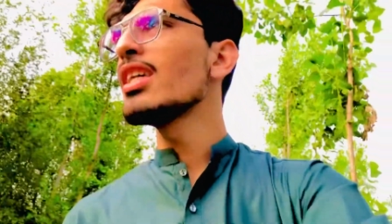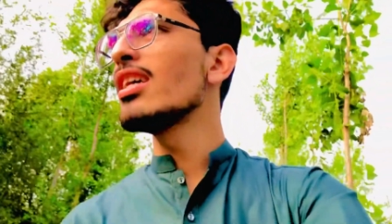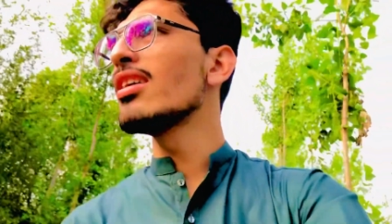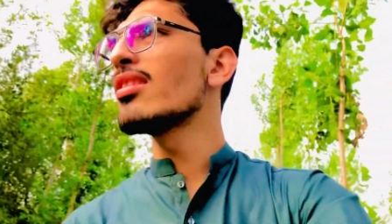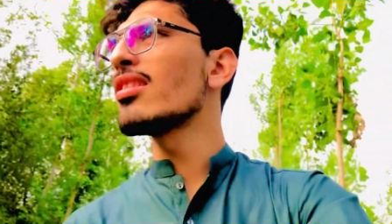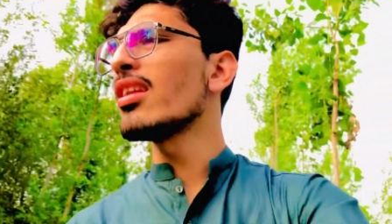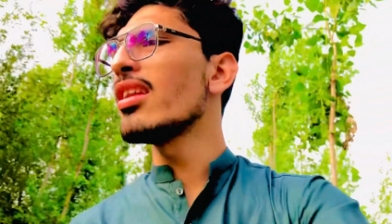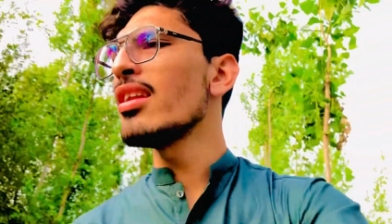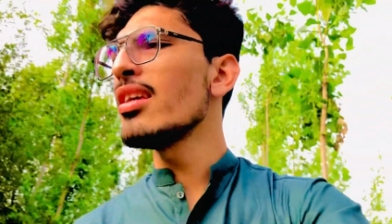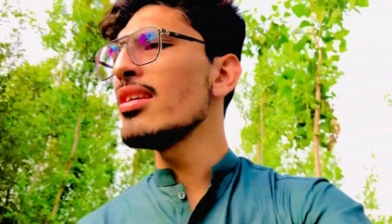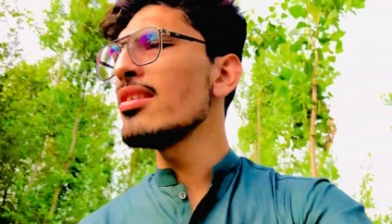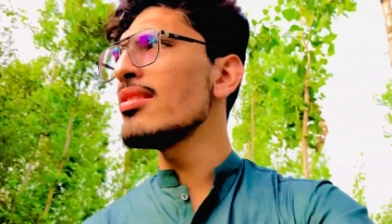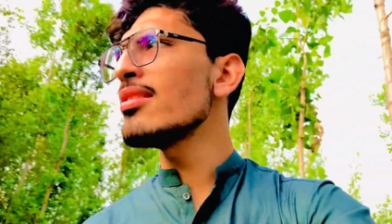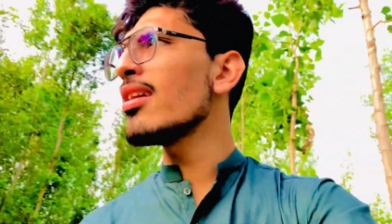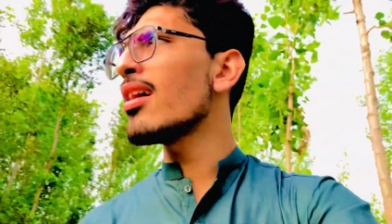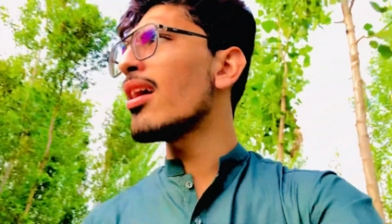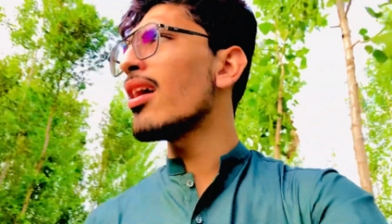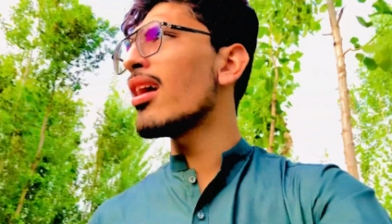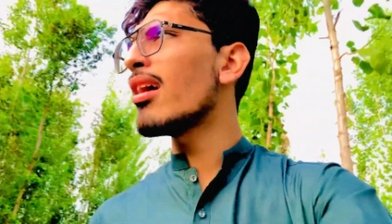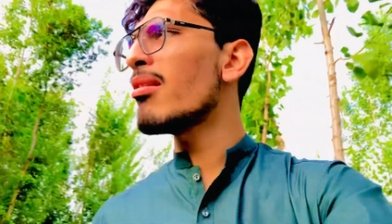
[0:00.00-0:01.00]
इतनी
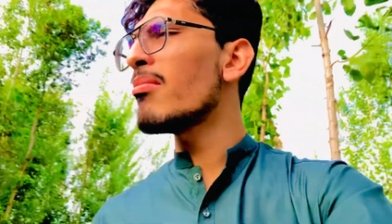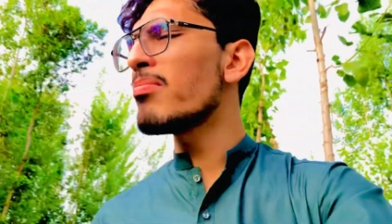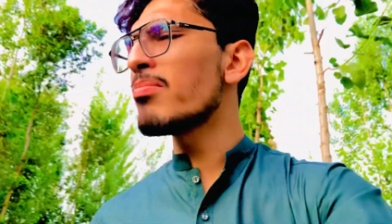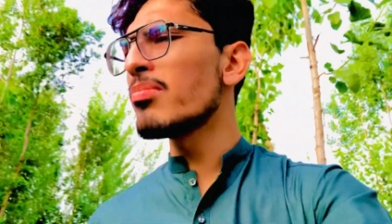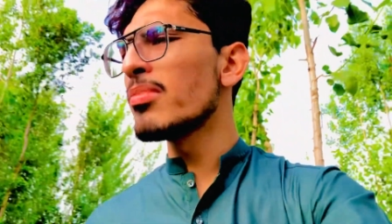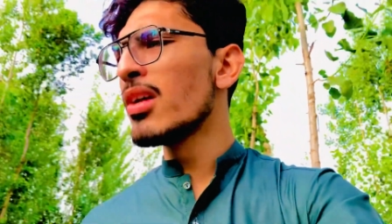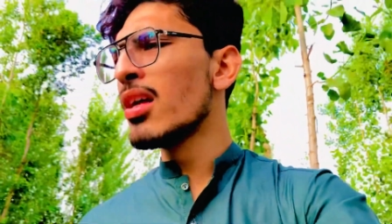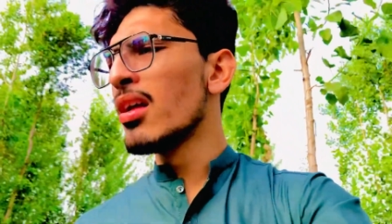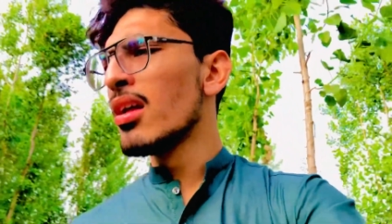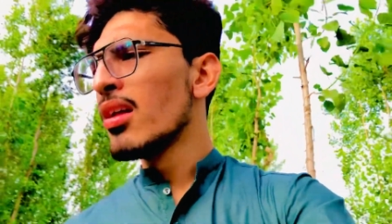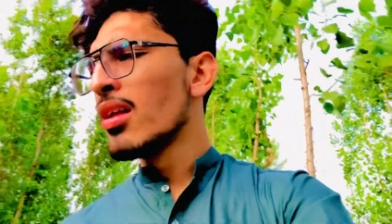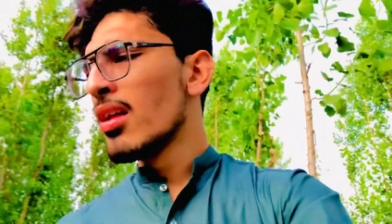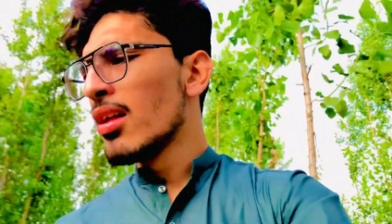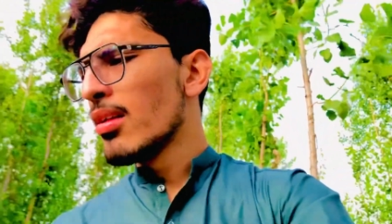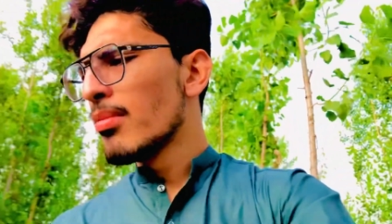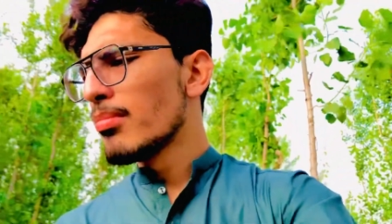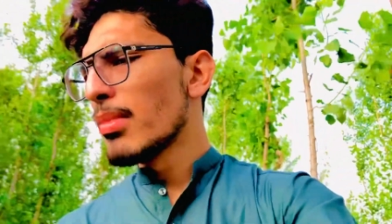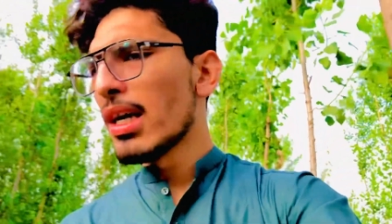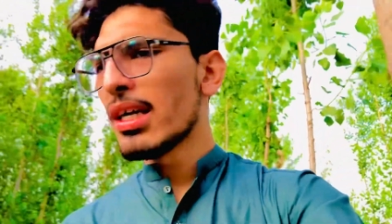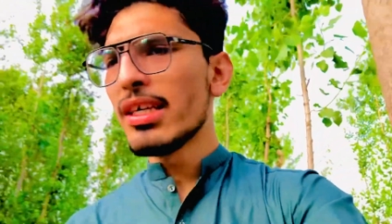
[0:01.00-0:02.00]
यार
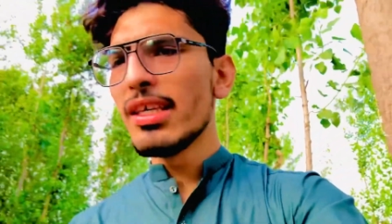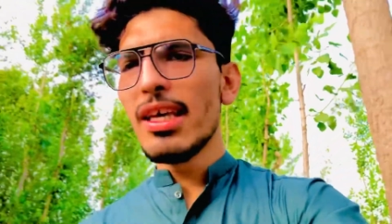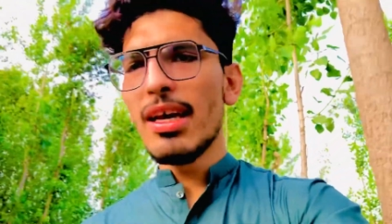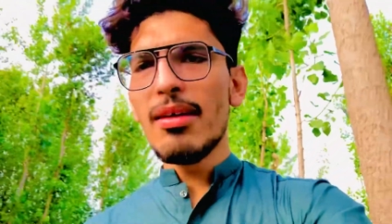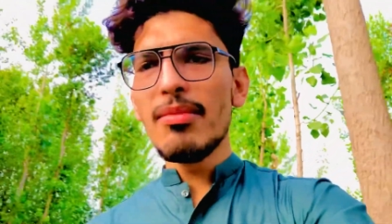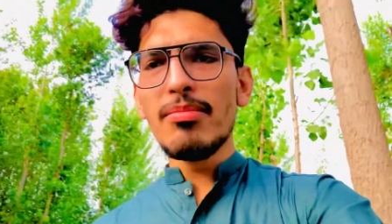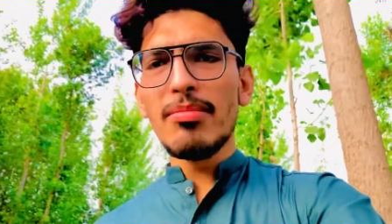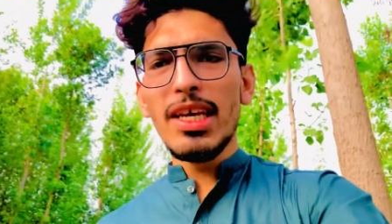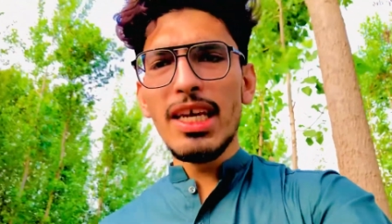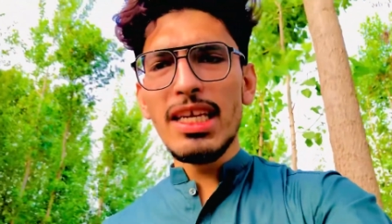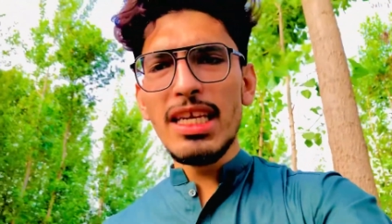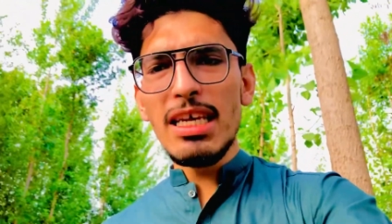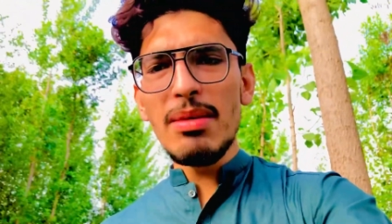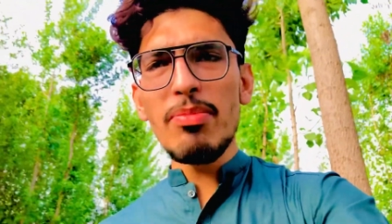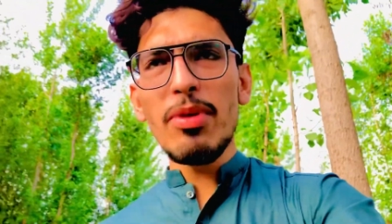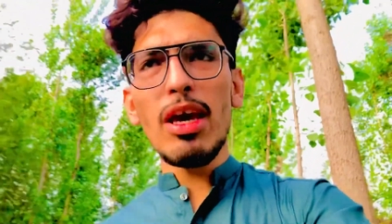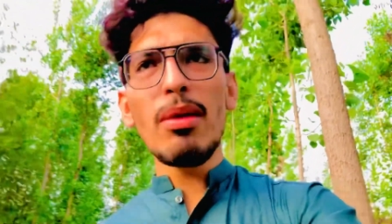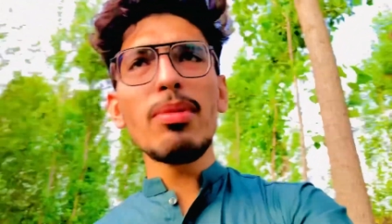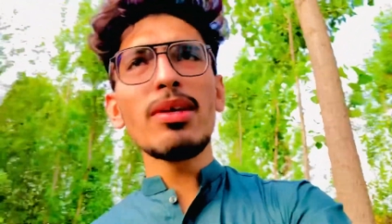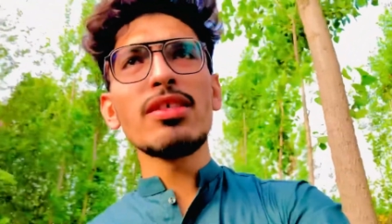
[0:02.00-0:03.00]
मक्खियाँ इतनी
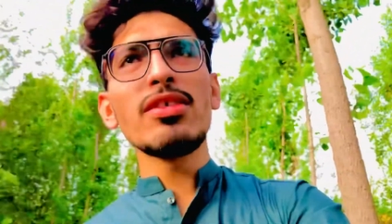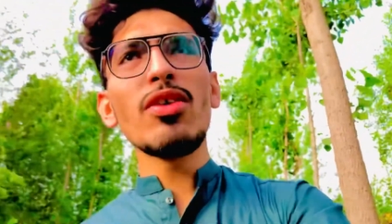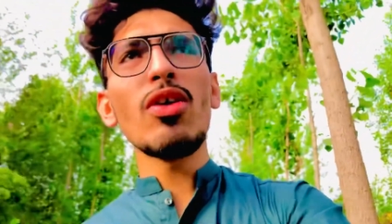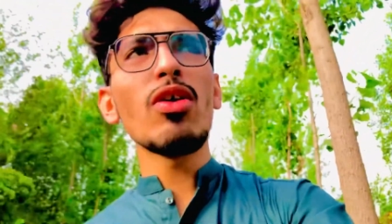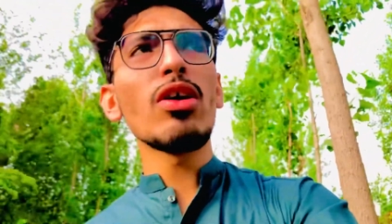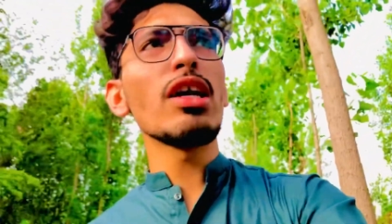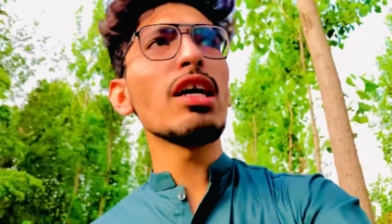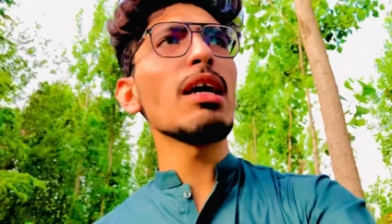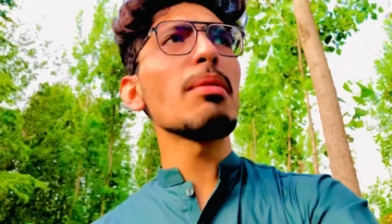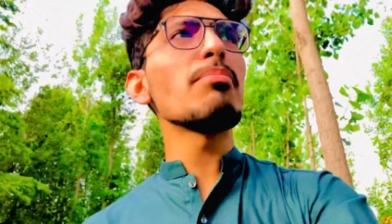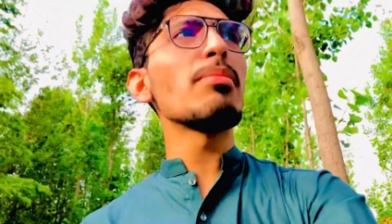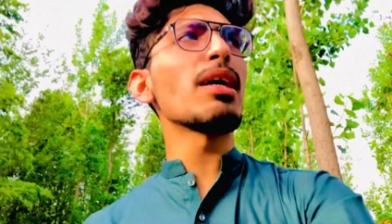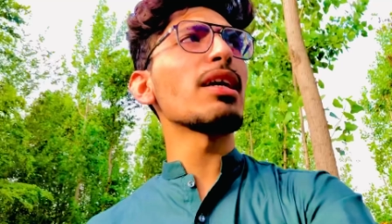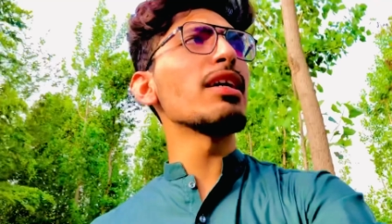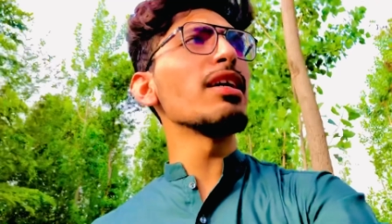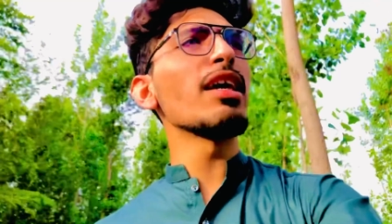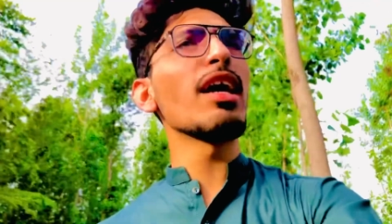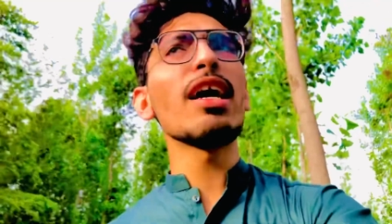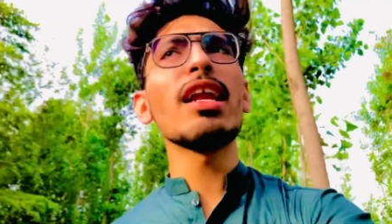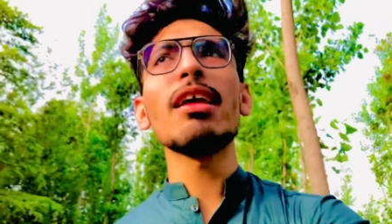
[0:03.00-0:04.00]
बेबसी हो गई कि
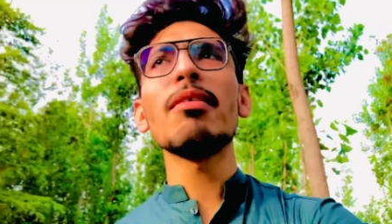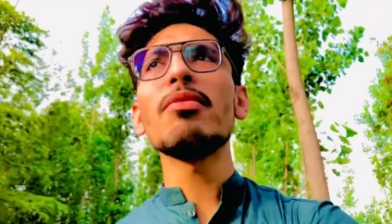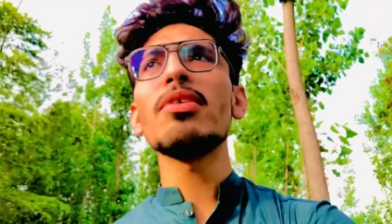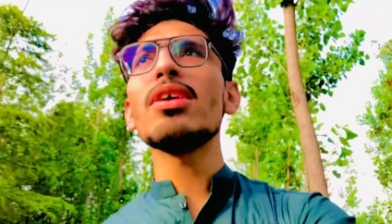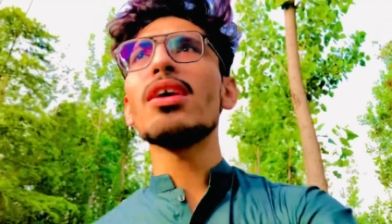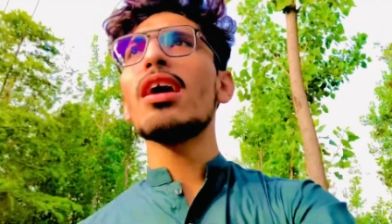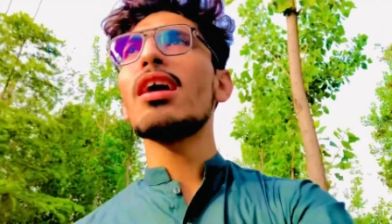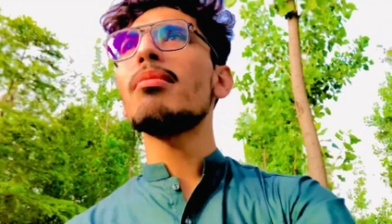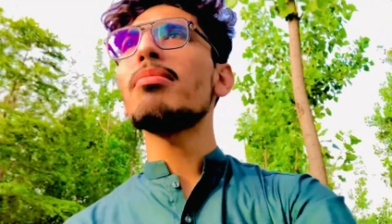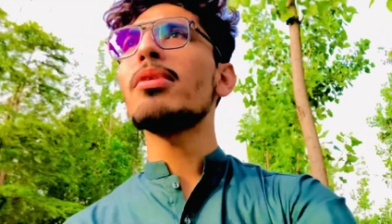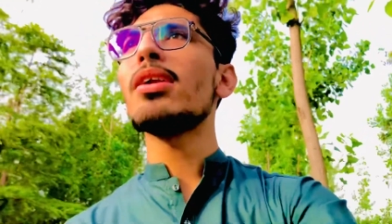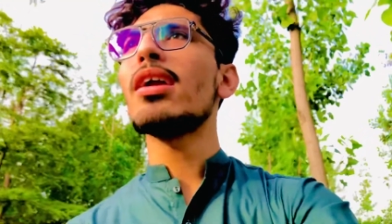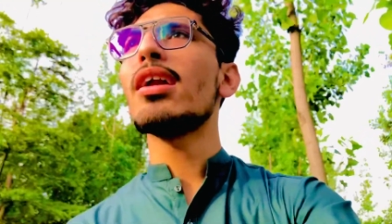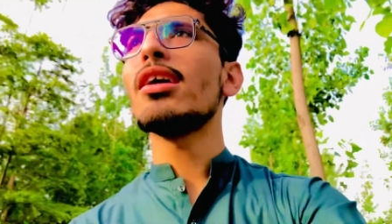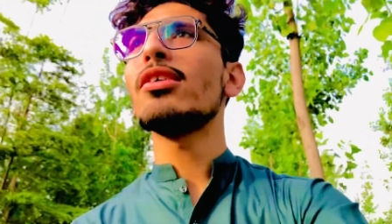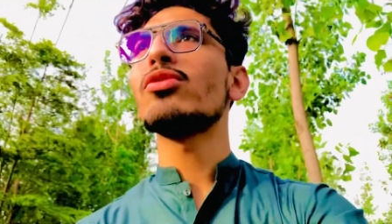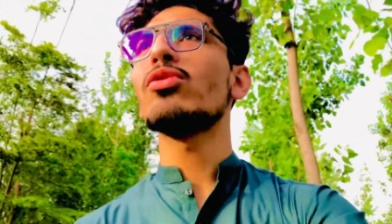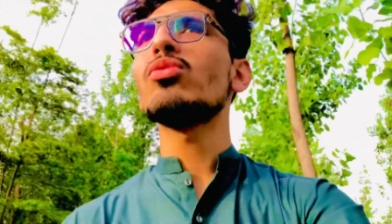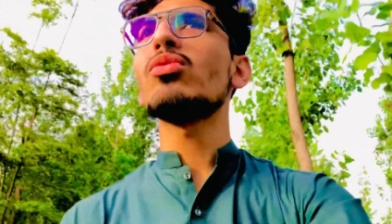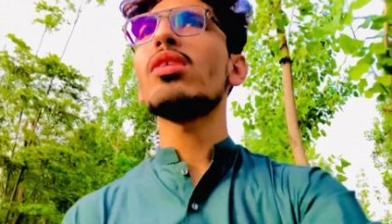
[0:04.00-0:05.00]
मक्खियाँ ने भी यार
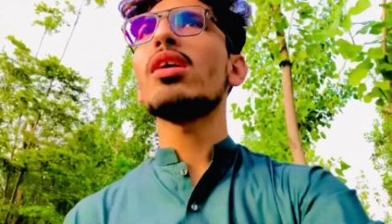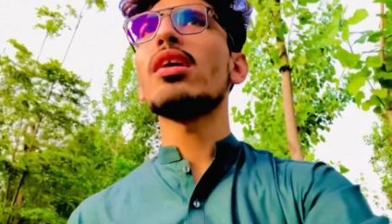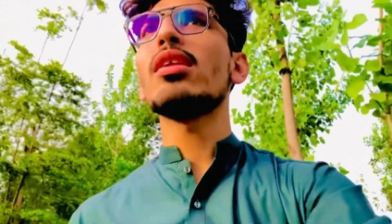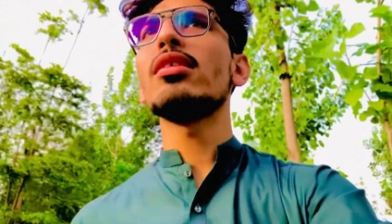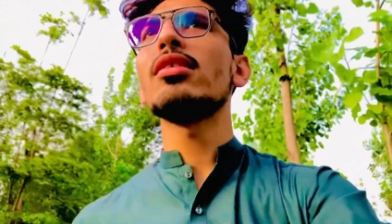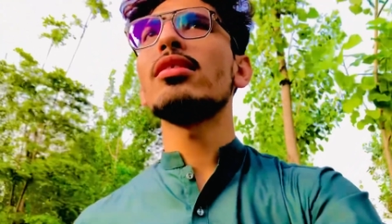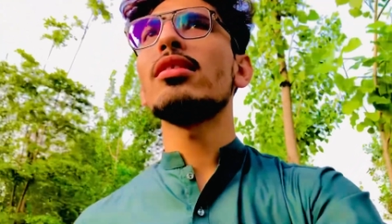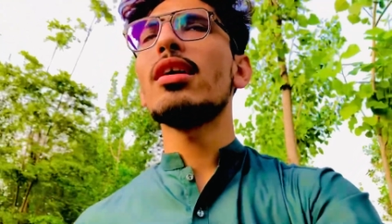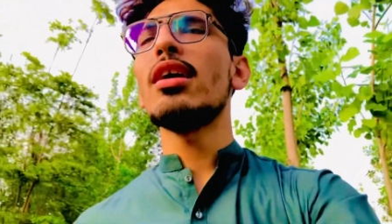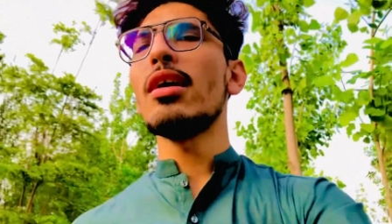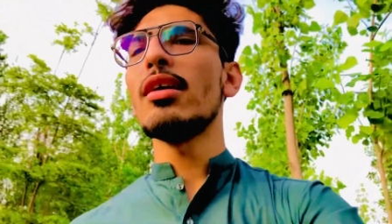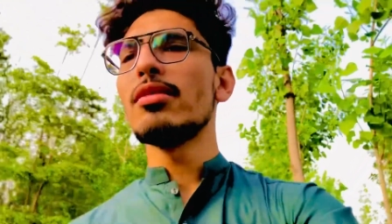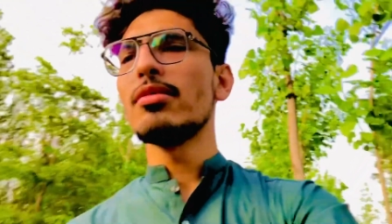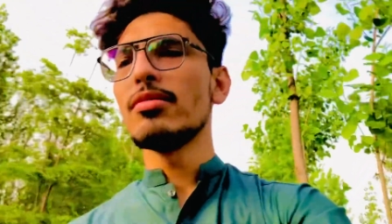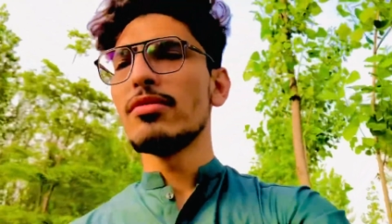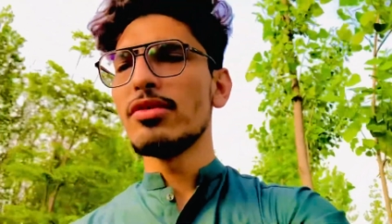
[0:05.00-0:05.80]
बनाना शुरू कर दिता